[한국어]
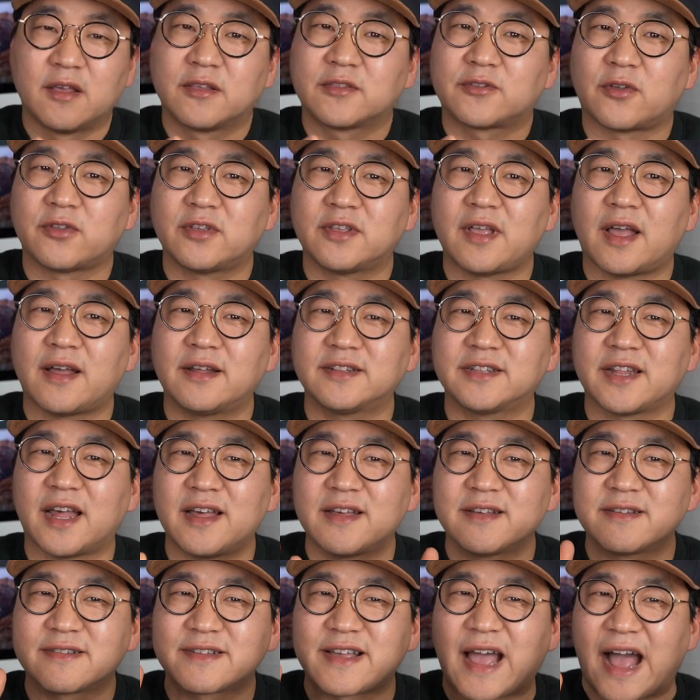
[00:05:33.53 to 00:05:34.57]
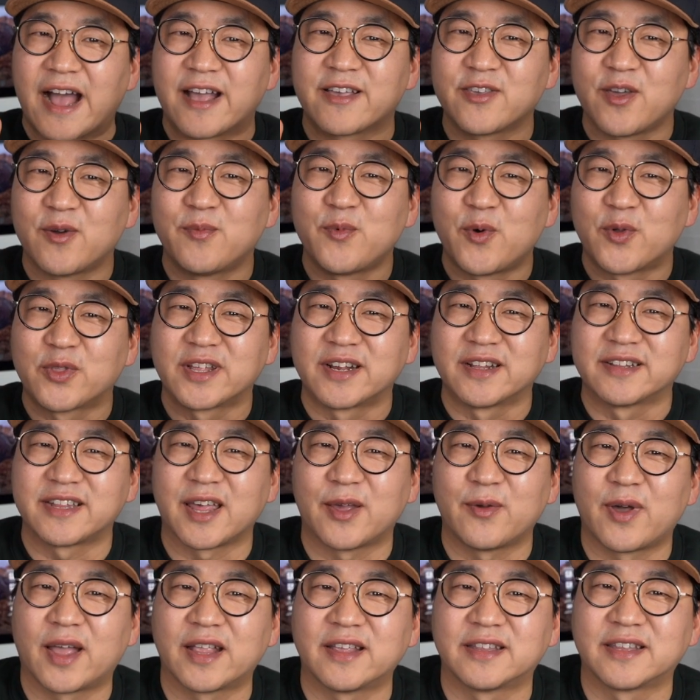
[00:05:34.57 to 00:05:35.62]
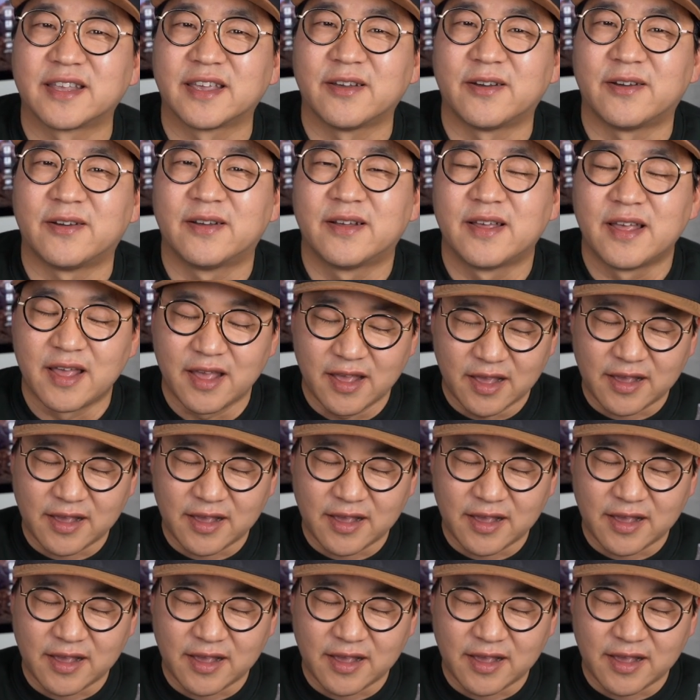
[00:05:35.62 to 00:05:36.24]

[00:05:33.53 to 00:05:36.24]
저는 항상 강력 모드를 사용하는데요.